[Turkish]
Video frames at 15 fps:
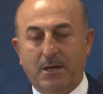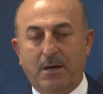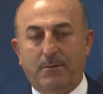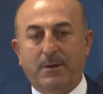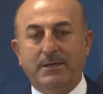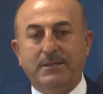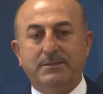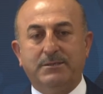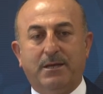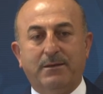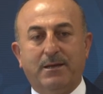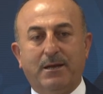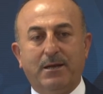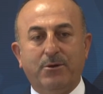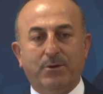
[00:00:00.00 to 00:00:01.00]
Ama
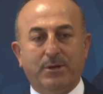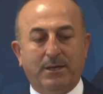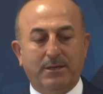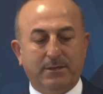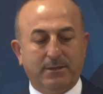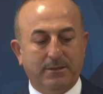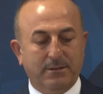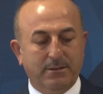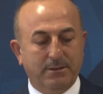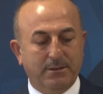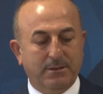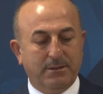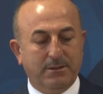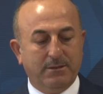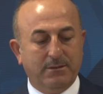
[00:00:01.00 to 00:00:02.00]
insanlara yönelik
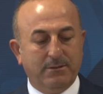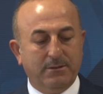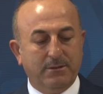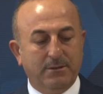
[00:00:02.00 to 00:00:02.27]
e,